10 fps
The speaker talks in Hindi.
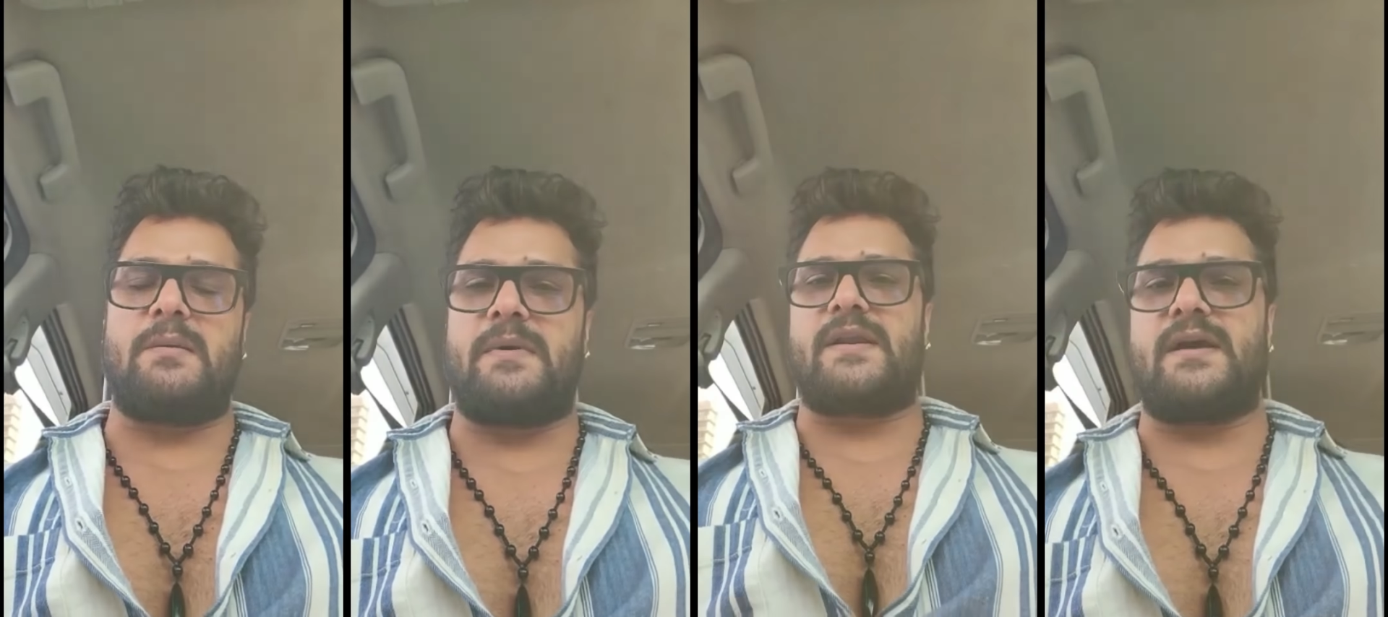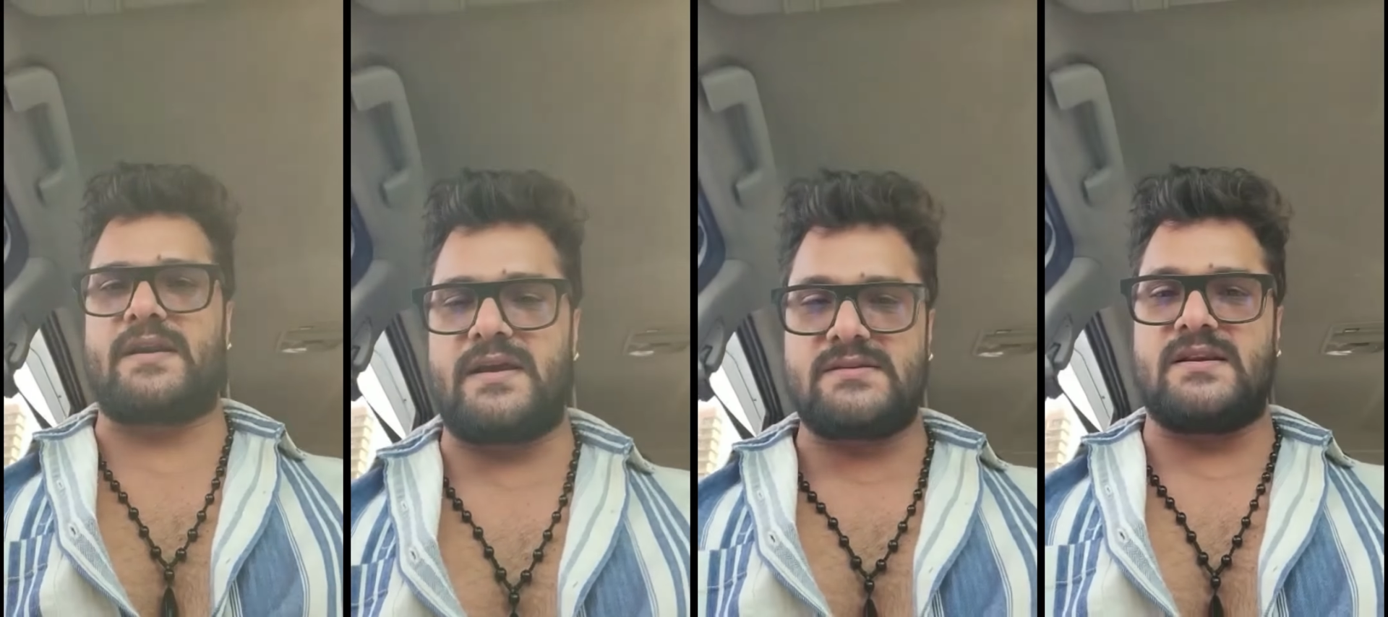हमारे
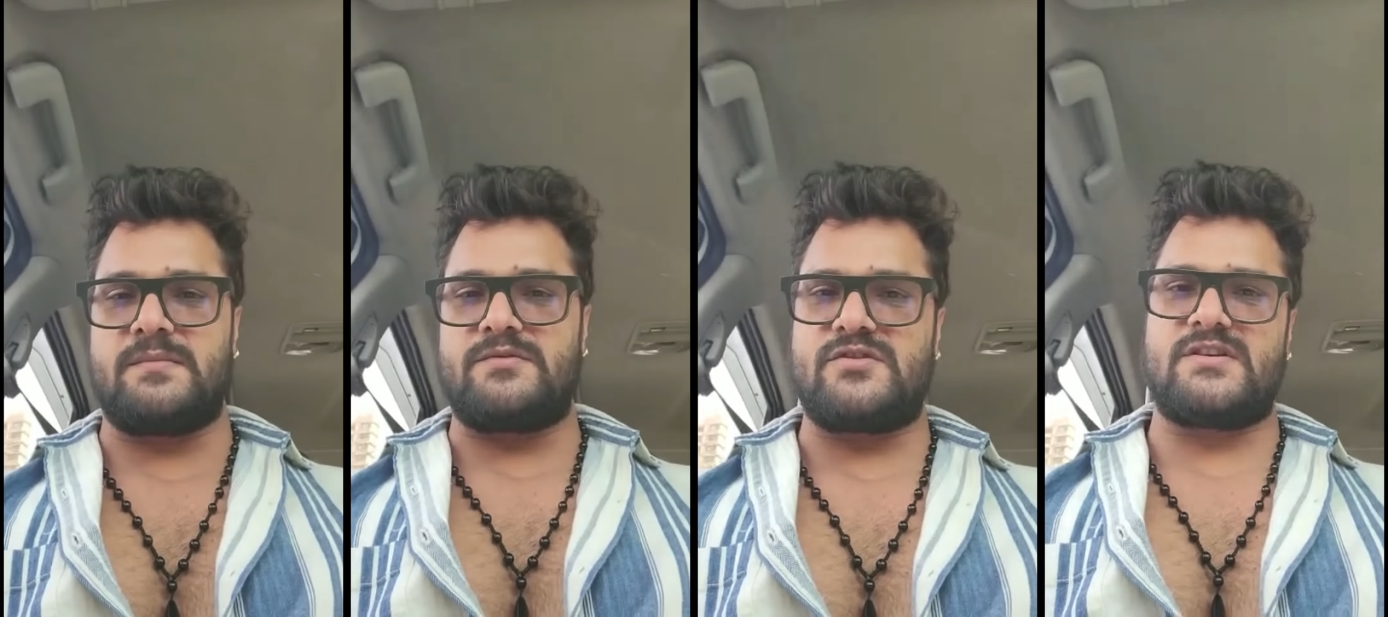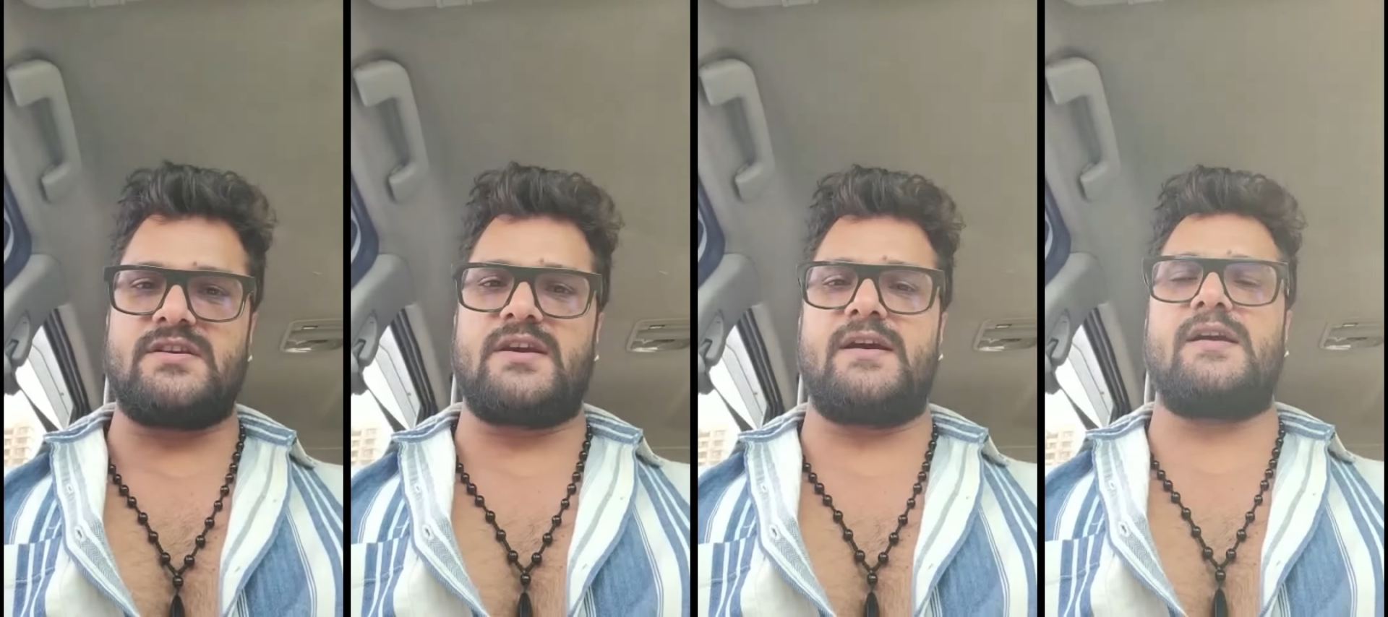आर्या जी ने म्यूजिक
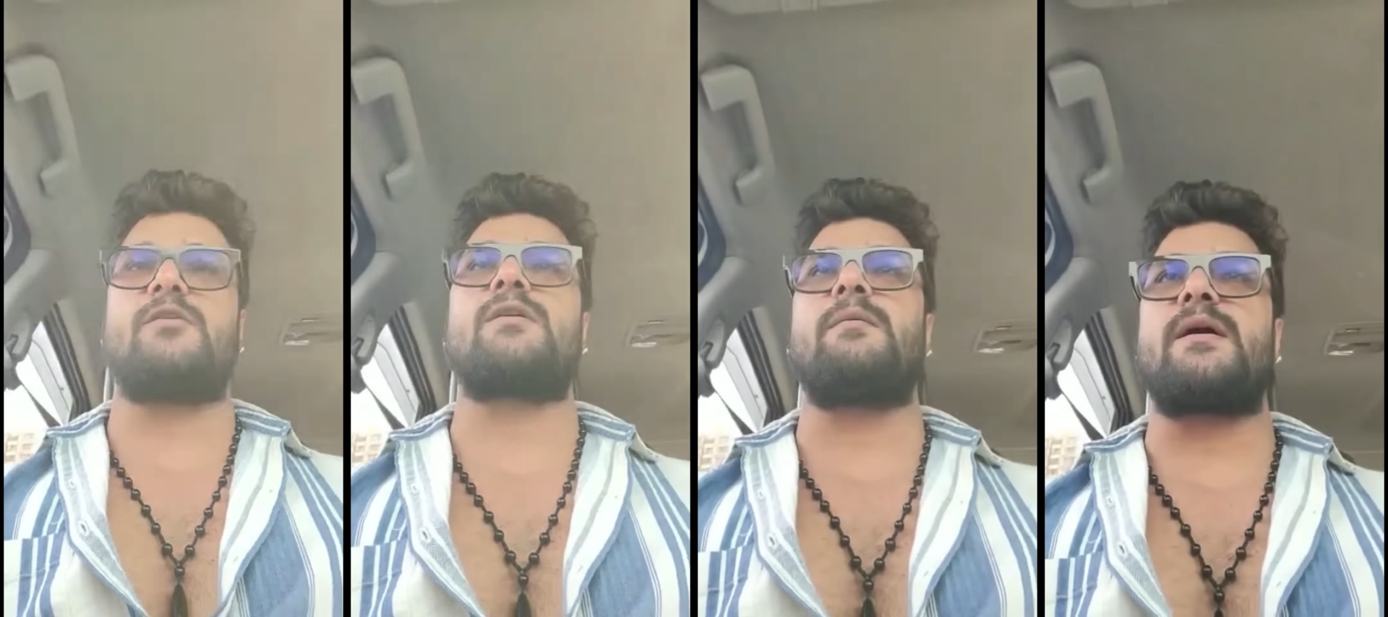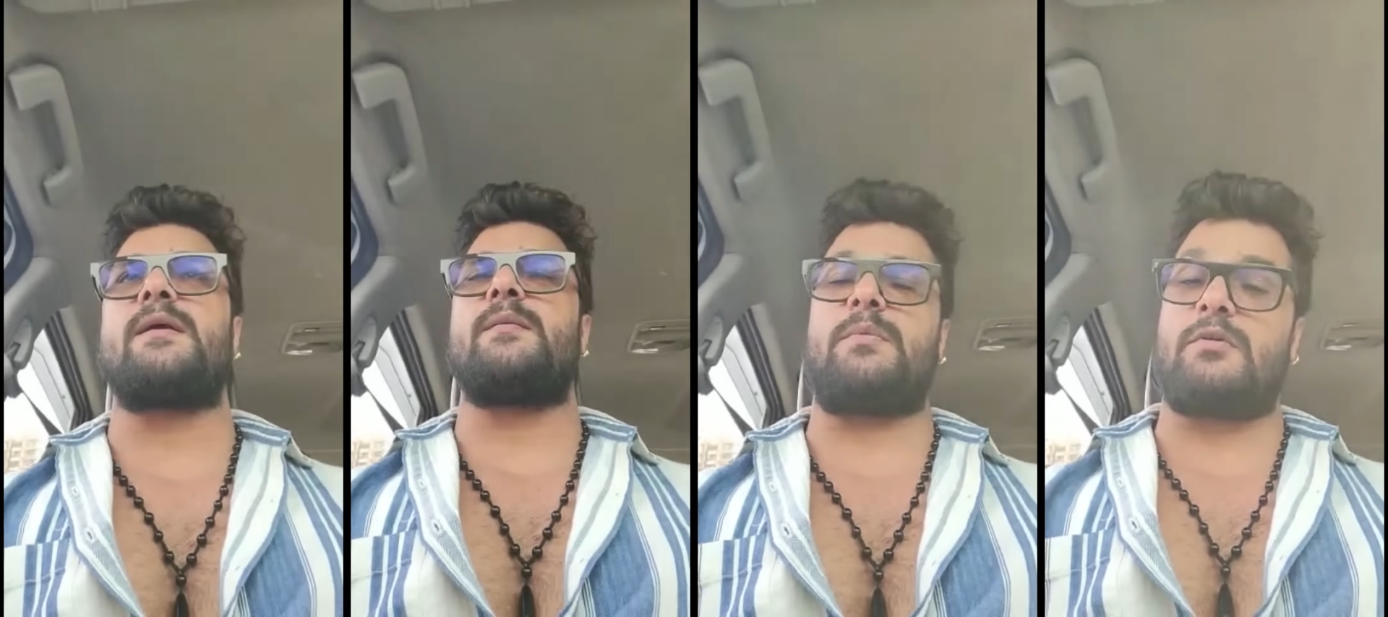दिया है और हमारे